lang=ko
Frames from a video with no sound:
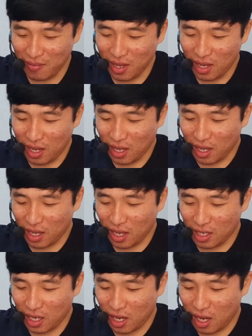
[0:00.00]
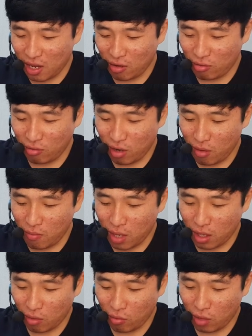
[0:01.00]
조심해야 되는데. 괜찮아요. 우리
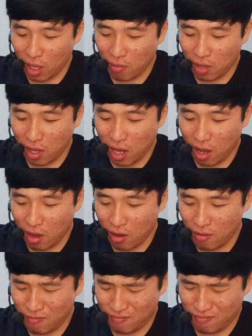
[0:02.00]
엄마한테 혼나면 돼요.